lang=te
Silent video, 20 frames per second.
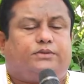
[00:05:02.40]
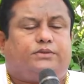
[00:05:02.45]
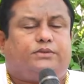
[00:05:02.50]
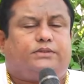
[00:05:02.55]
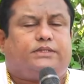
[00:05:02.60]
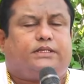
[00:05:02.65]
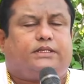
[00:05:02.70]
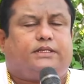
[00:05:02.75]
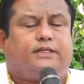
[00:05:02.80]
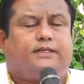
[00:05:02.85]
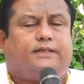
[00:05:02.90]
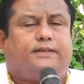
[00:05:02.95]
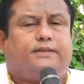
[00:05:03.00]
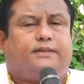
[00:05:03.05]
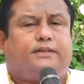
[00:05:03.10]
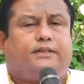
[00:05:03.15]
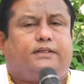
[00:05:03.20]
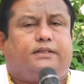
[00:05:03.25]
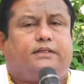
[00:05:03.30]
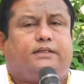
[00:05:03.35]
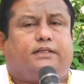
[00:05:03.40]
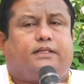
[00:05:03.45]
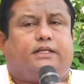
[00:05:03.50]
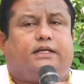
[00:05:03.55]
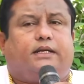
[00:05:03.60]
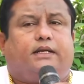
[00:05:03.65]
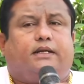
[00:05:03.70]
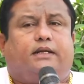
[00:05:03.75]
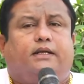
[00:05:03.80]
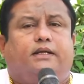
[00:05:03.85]
చూసారా
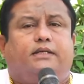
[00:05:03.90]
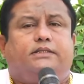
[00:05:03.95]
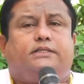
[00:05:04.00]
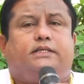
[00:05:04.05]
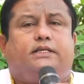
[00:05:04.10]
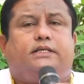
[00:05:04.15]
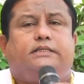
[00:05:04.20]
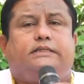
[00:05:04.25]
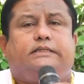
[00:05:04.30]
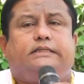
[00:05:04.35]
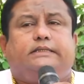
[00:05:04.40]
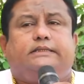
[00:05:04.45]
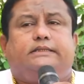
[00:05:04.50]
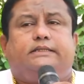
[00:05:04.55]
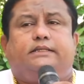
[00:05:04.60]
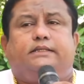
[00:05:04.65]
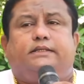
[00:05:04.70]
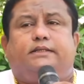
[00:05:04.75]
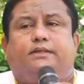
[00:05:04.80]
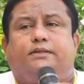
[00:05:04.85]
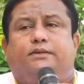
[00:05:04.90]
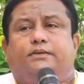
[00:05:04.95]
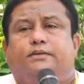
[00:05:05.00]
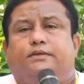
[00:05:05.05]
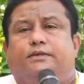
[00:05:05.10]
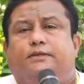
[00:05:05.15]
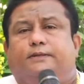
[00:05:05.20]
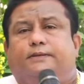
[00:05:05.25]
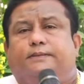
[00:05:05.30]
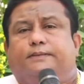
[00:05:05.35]
దాన్ని నాశనం చేసేయి
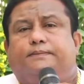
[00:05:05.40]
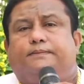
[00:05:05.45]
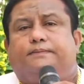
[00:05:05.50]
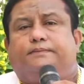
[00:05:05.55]
అంటుంది